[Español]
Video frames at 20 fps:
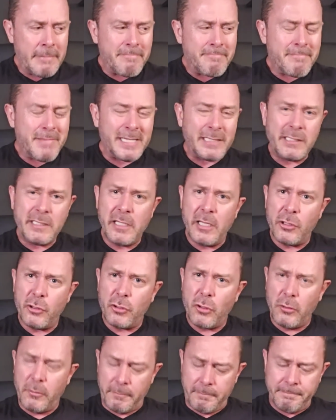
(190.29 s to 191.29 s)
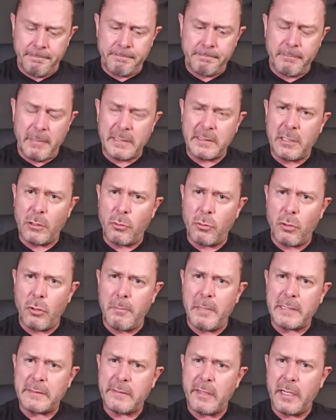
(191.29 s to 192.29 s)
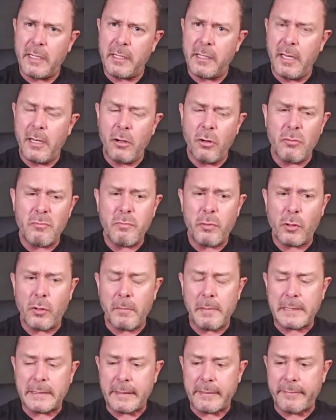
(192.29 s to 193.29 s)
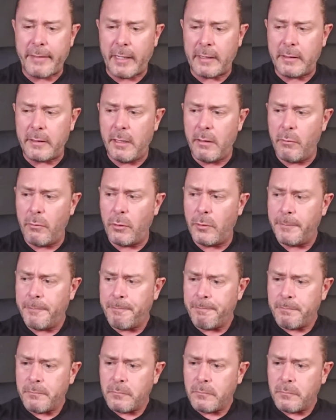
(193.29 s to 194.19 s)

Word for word: me siento más seguro, más tranquilo, un poco más atractivo,